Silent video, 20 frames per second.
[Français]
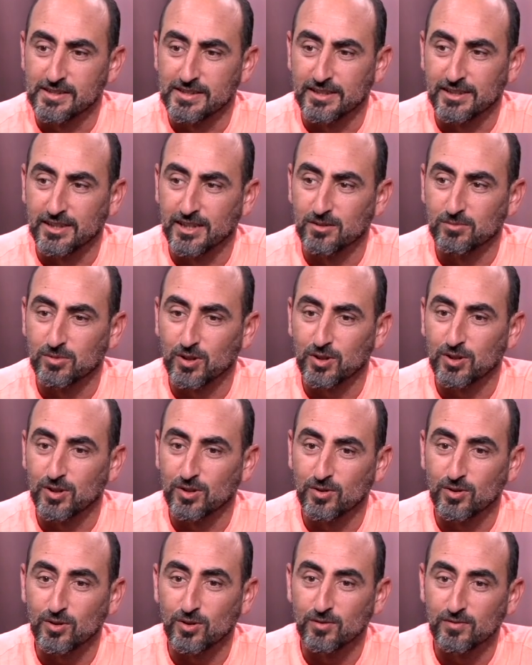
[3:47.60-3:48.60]
c'était
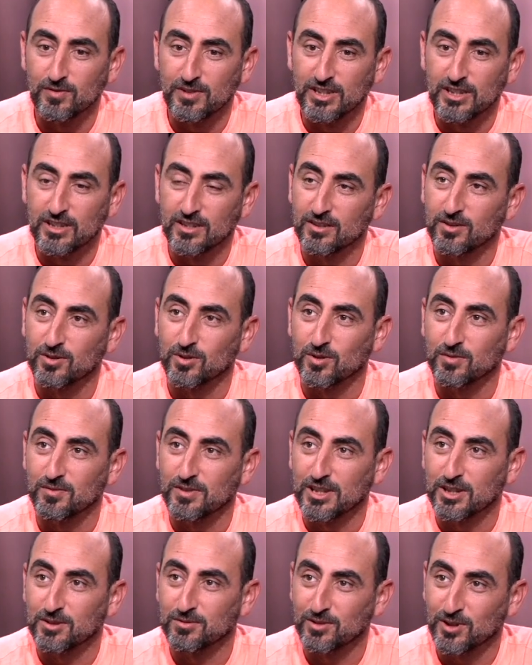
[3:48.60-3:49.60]
important de revenir, de
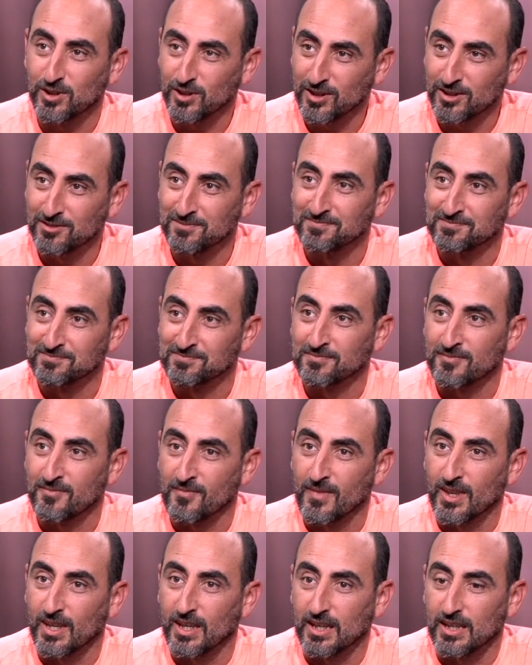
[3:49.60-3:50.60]
revenir fort.
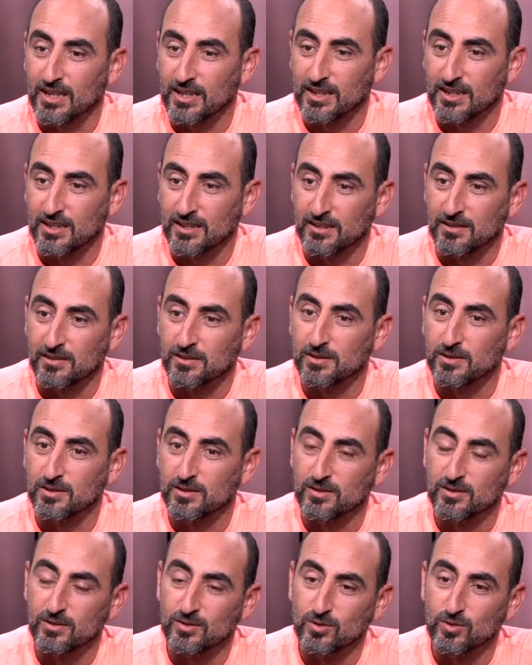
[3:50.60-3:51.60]
Et
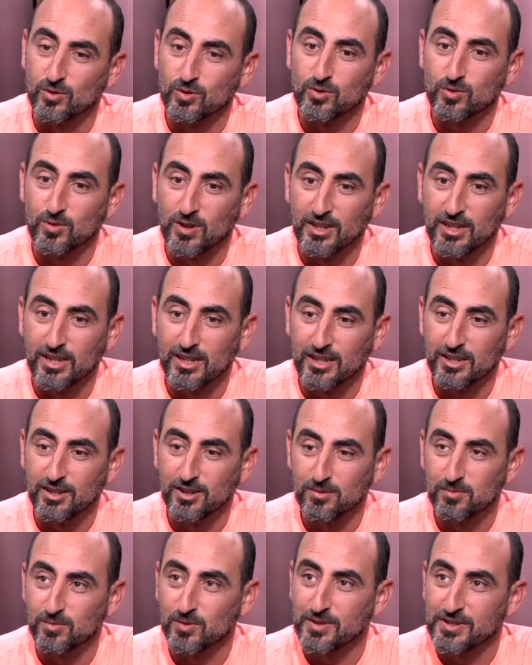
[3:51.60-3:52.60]
euh, le choix d'un
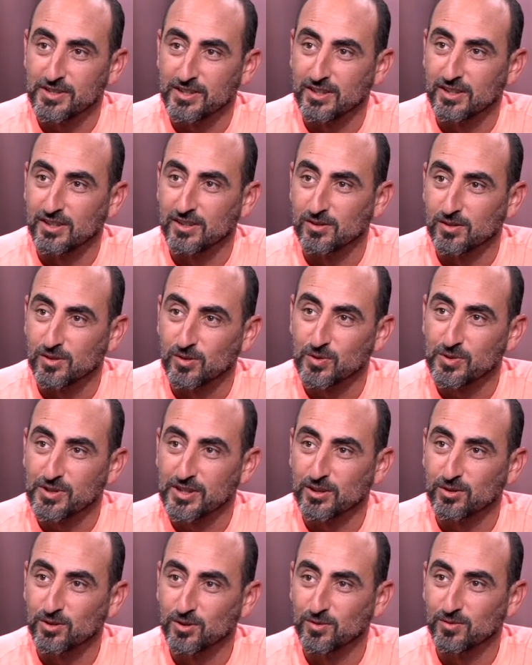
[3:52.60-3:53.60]
line-up aussi, euh,
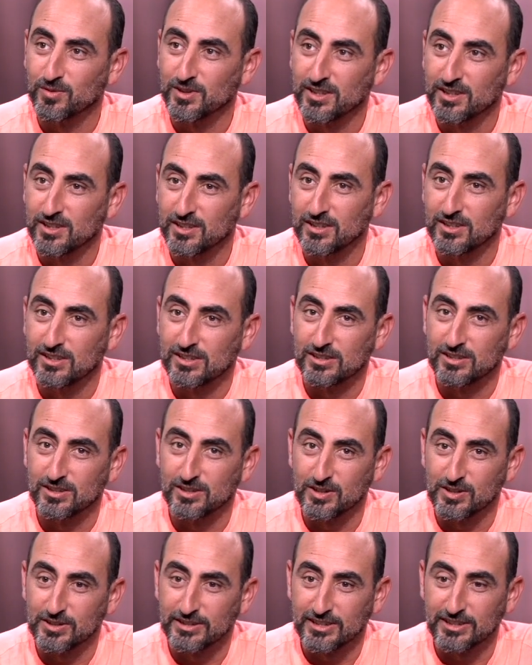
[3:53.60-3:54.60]
aussi relevé,
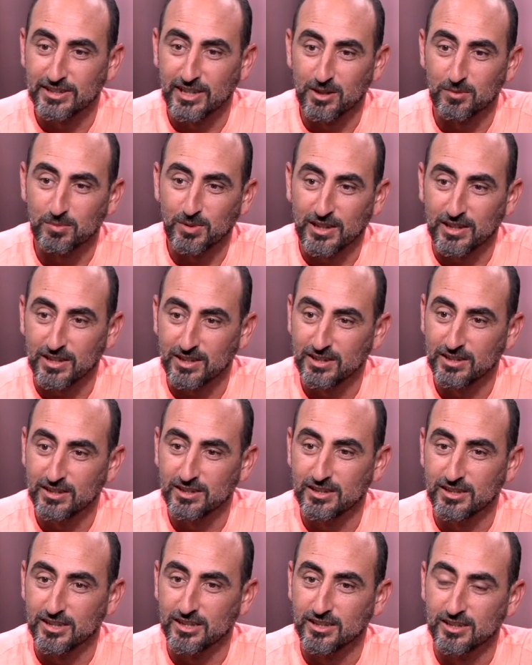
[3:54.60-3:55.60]
euh, c'était un pari
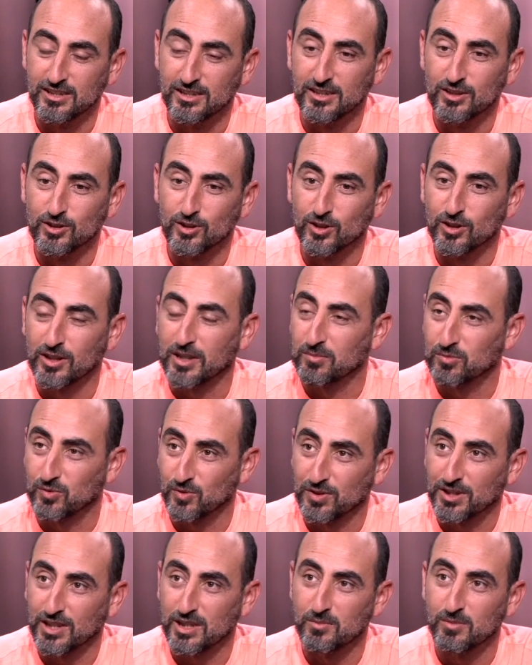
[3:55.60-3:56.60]
et les gens
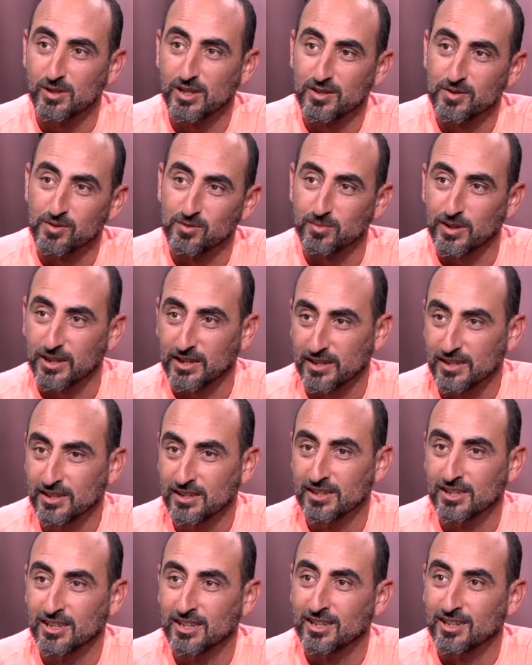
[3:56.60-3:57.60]
répondent très bien à ce pari.
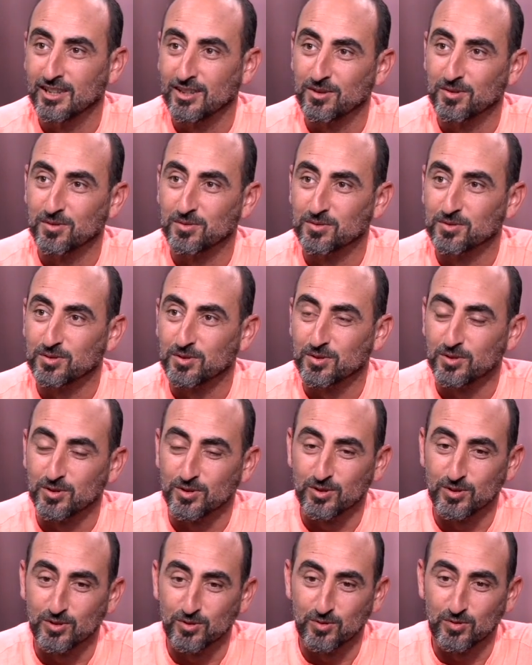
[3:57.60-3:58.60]
Donc
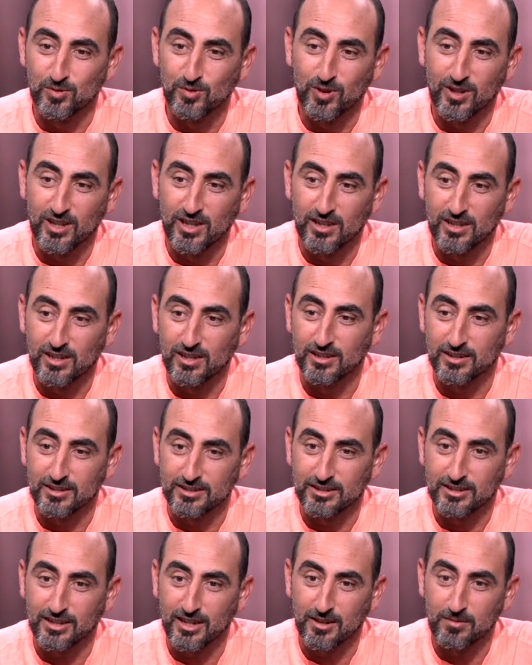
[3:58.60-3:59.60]
on
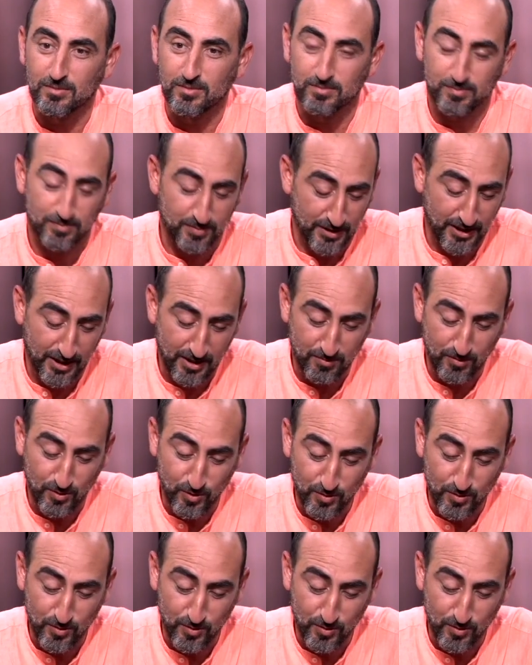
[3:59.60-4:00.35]
aura très, très